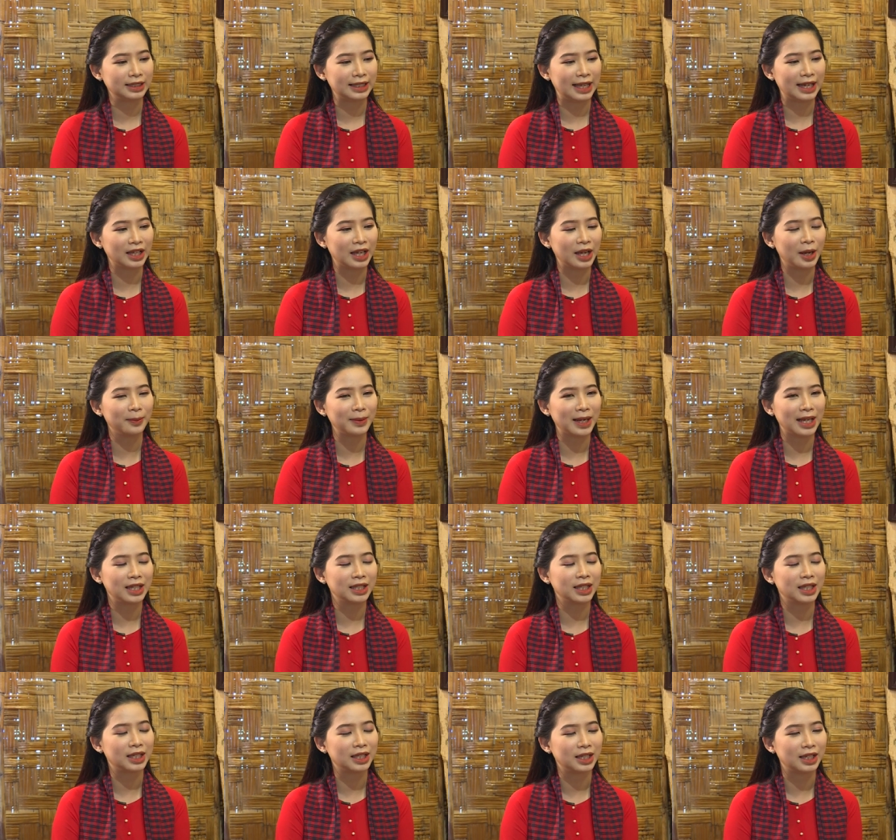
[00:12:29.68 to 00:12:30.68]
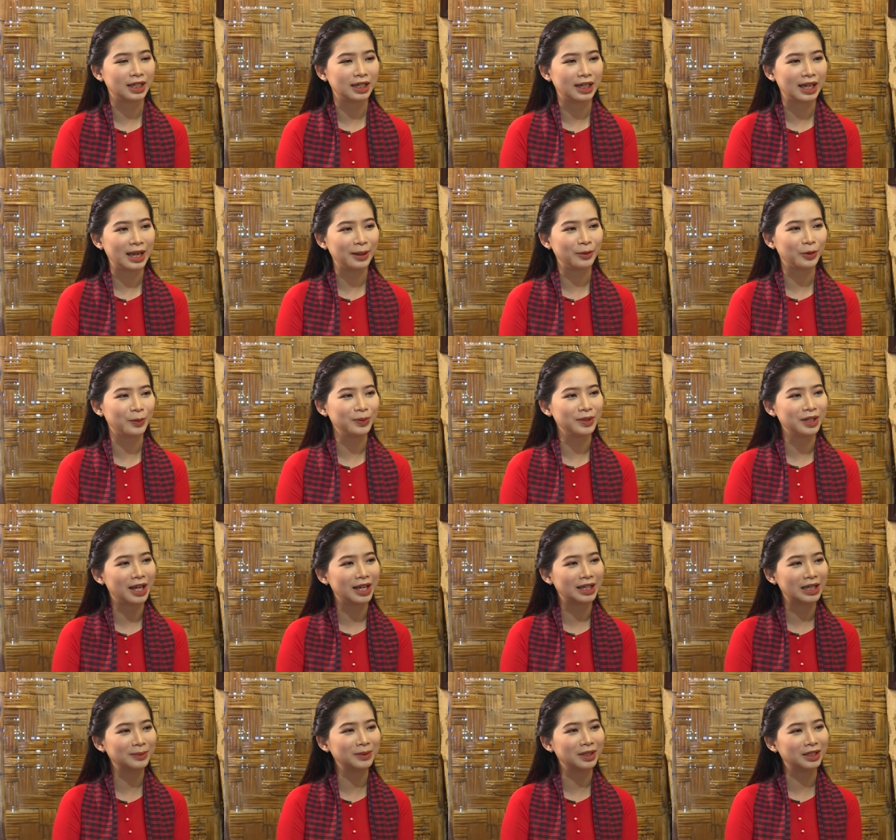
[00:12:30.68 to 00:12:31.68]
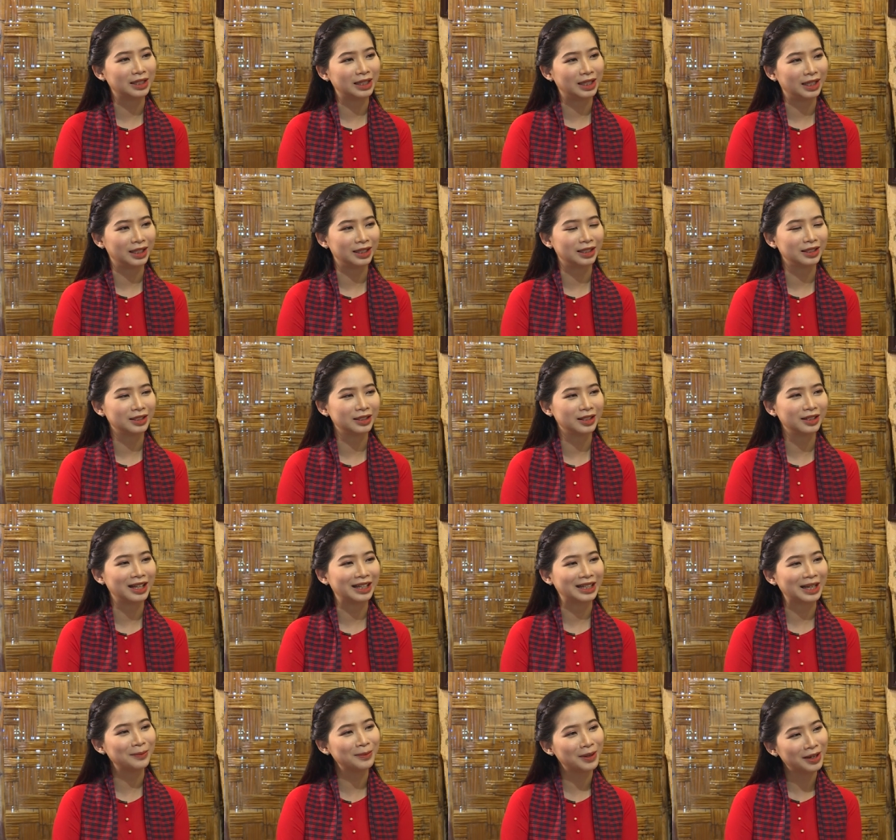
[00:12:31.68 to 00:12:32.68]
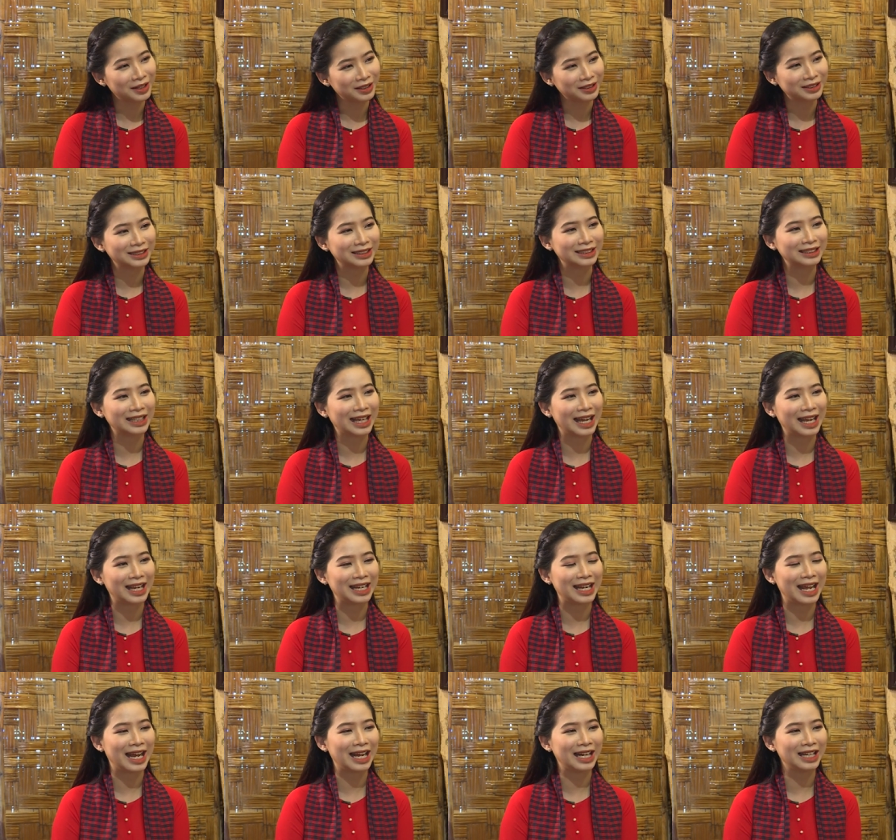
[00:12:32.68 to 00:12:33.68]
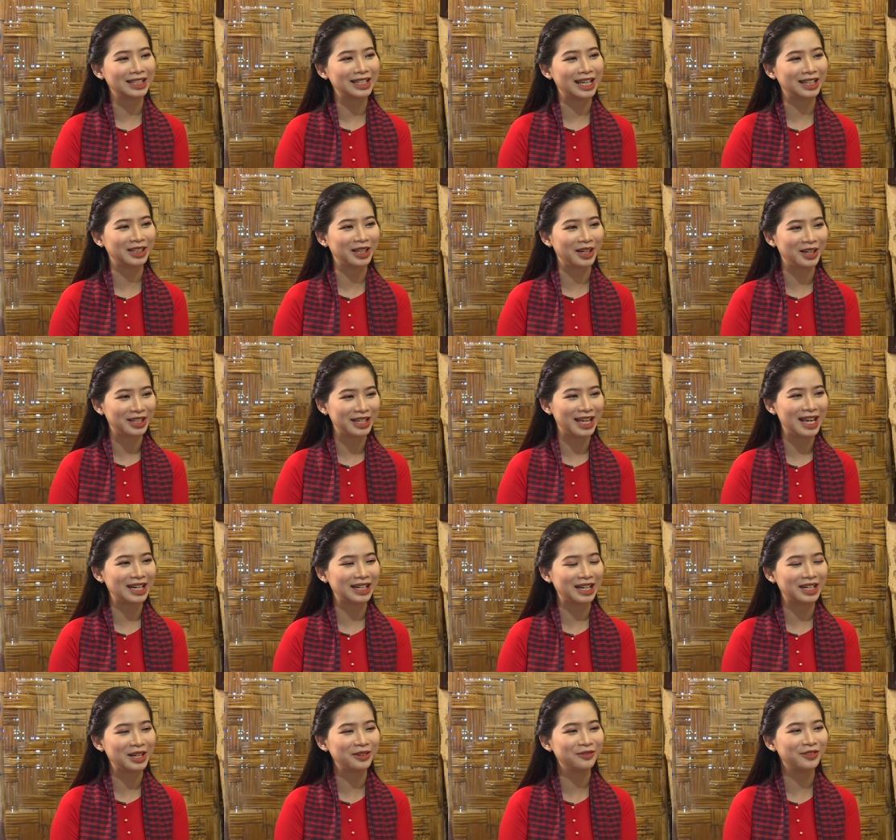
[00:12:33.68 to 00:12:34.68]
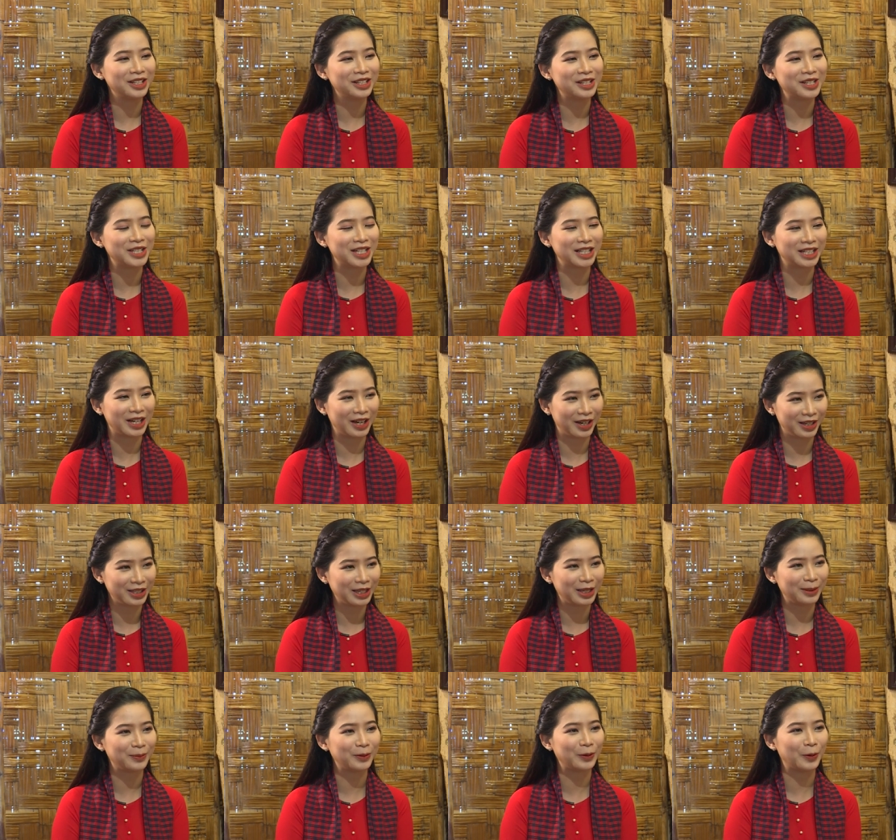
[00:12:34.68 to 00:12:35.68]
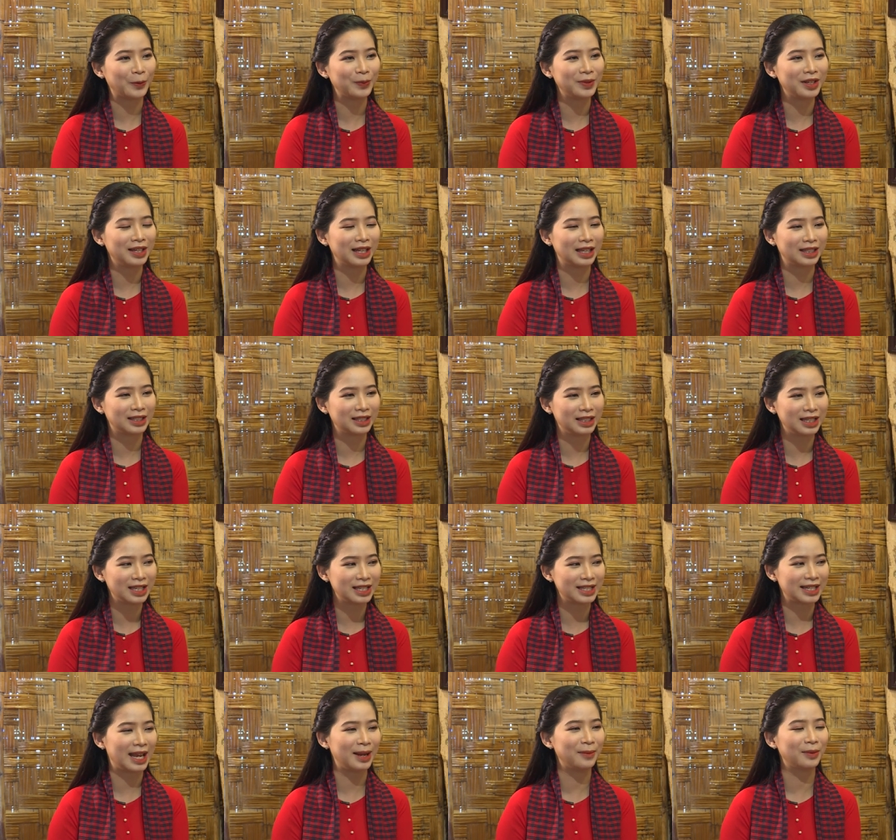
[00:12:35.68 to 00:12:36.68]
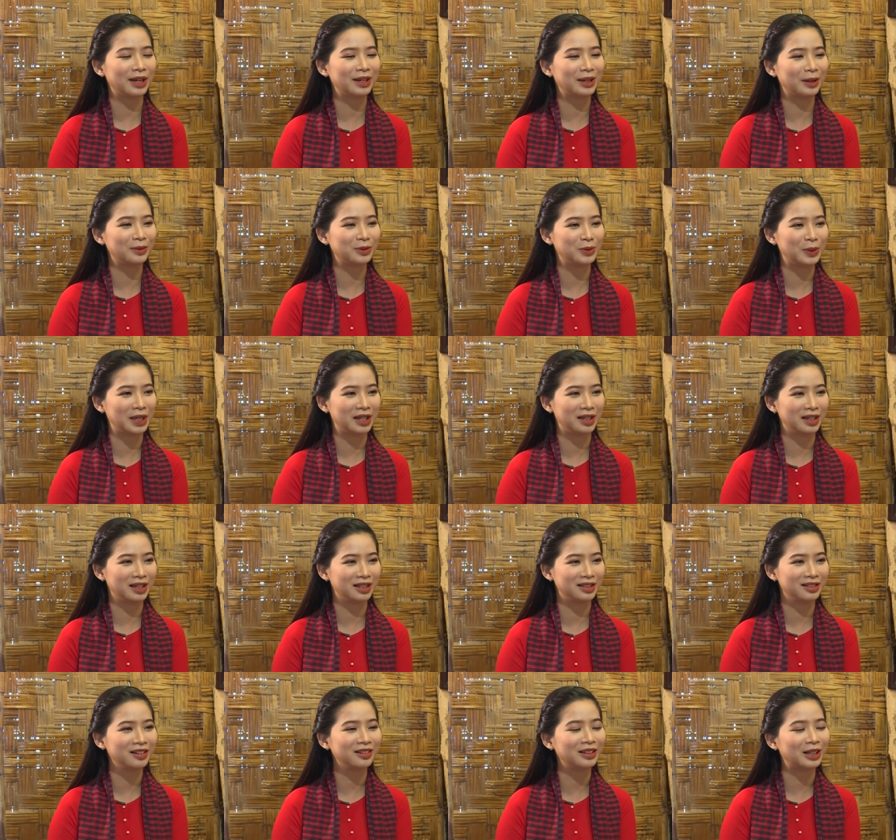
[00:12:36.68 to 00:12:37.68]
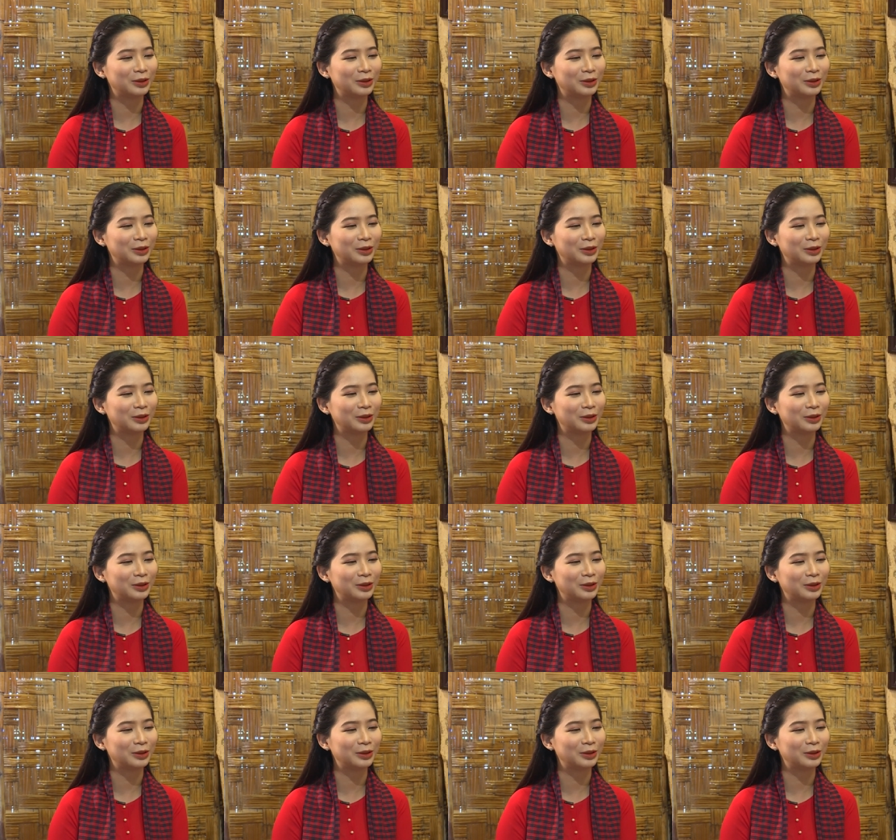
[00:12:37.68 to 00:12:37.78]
Dạ, ngày hôm nay thì em cũng như ekip thực hiện rất là cảm ơn thầy đã dành thời gian để đến với chương trình Khởi nghiệp, cũng như là chia sẻ một cái câu chuyện rất